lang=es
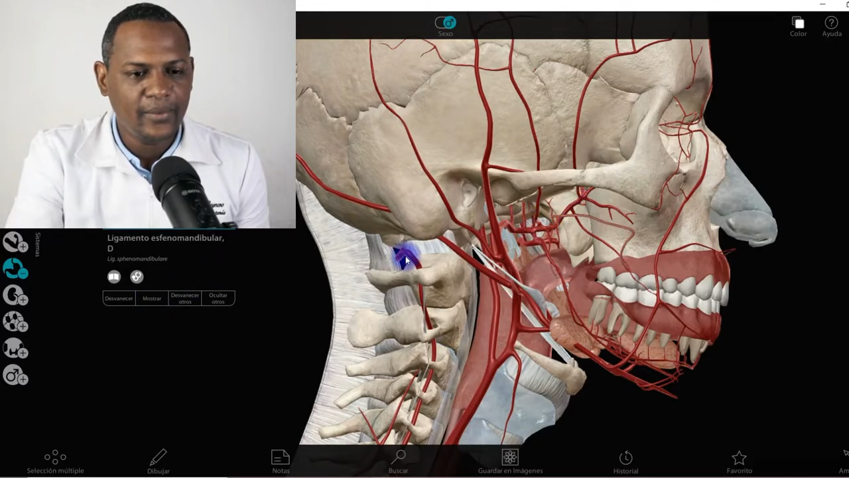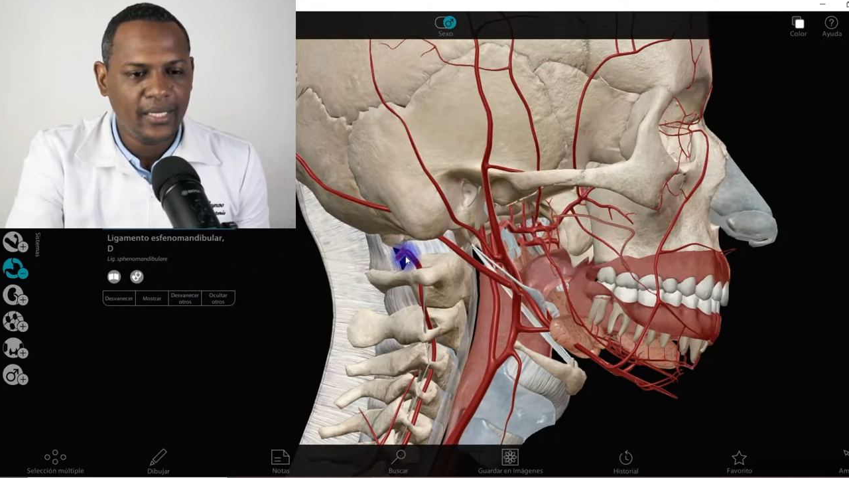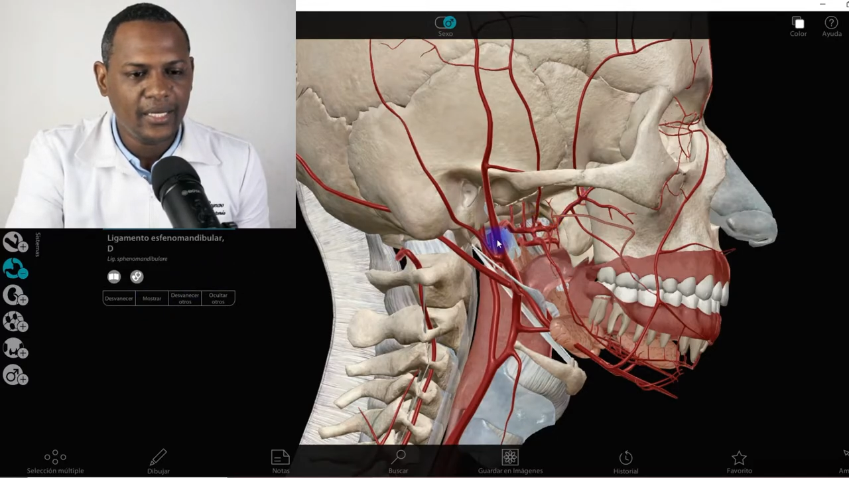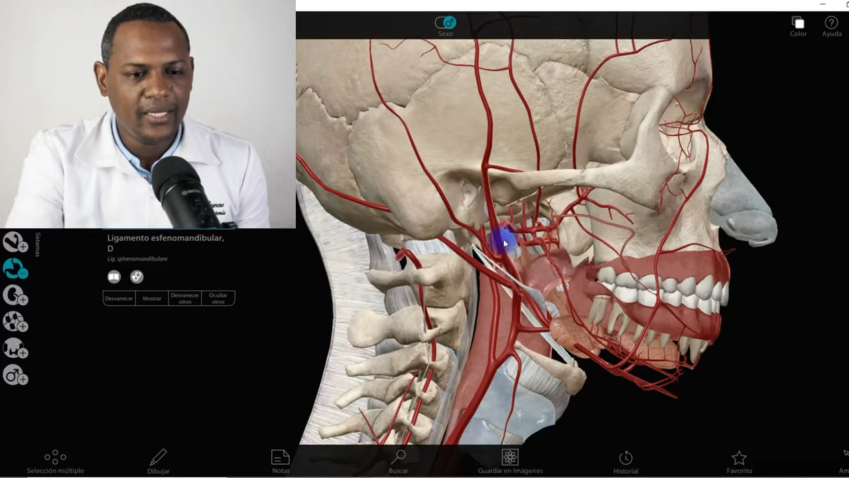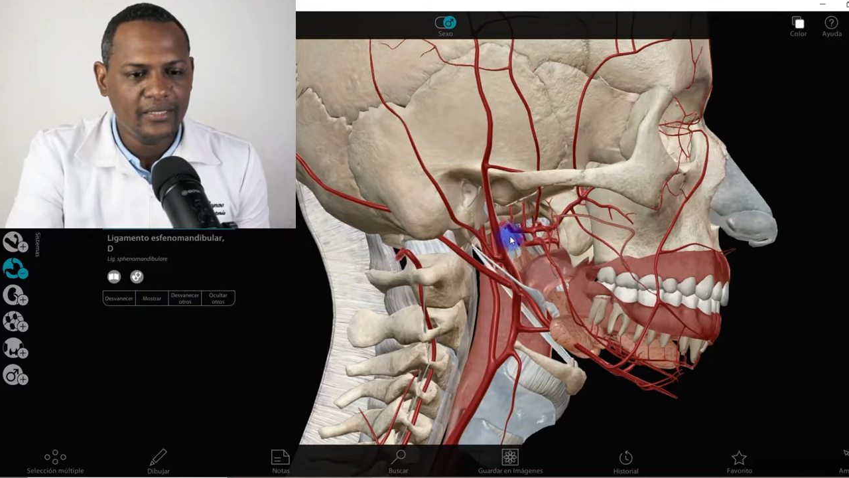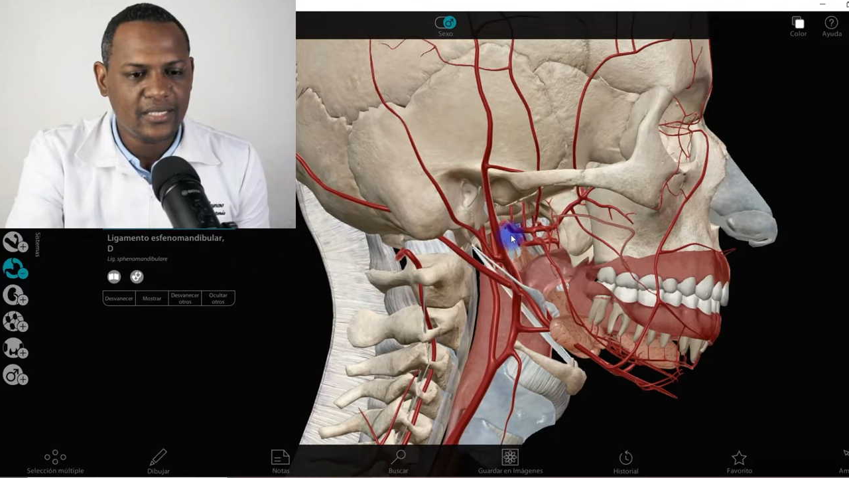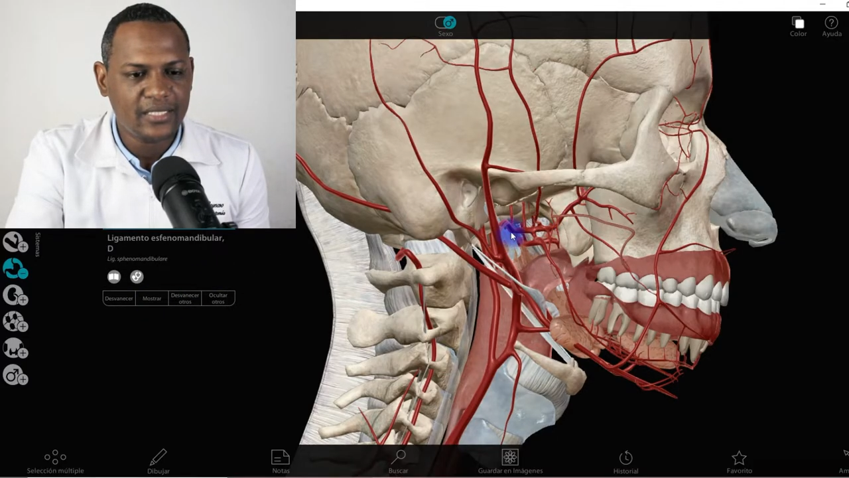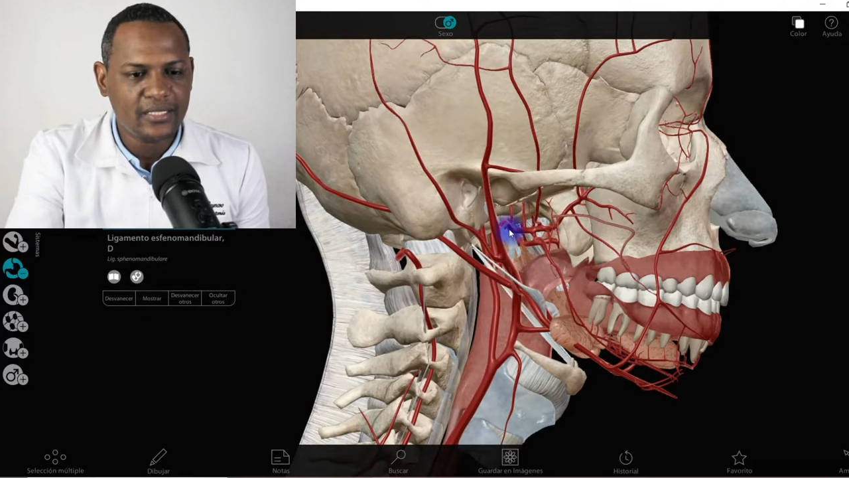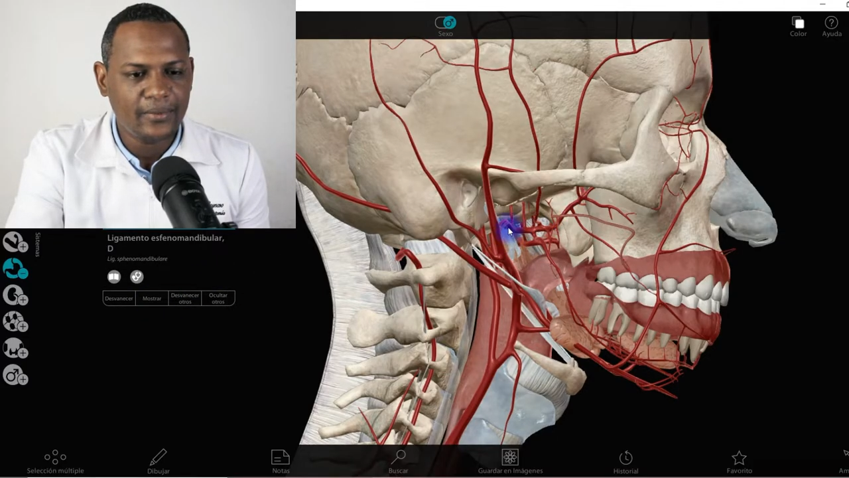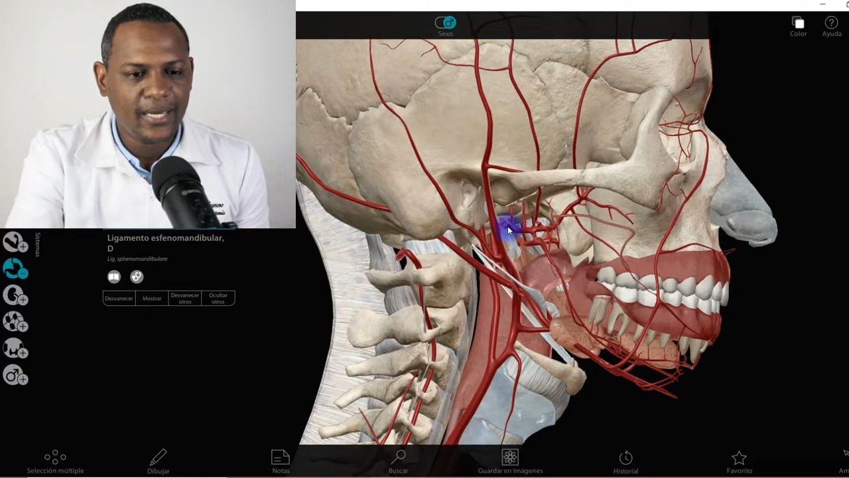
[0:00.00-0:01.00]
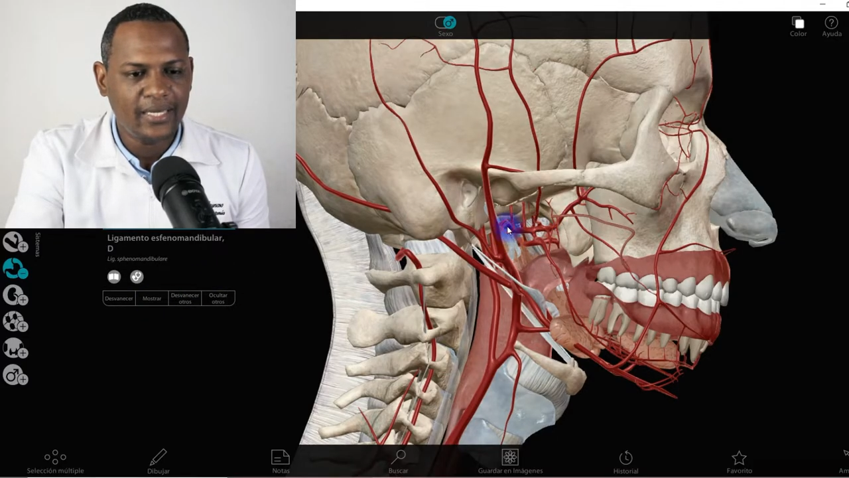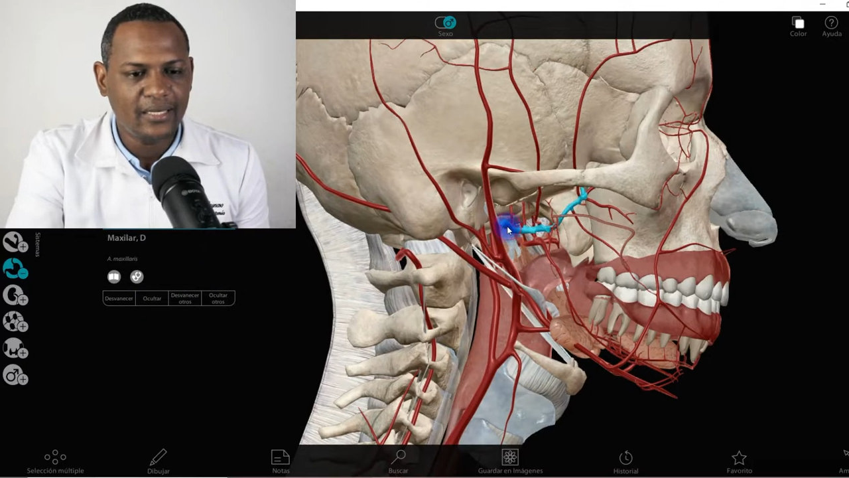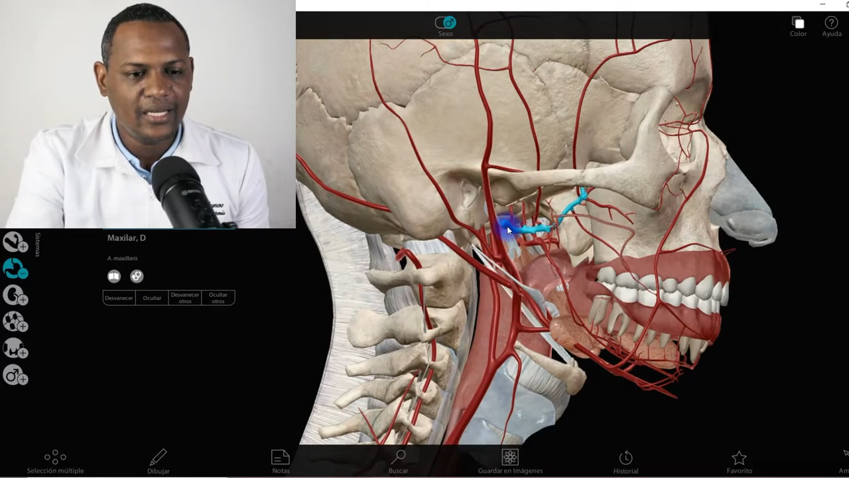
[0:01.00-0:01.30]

miren, esa que se ve ahí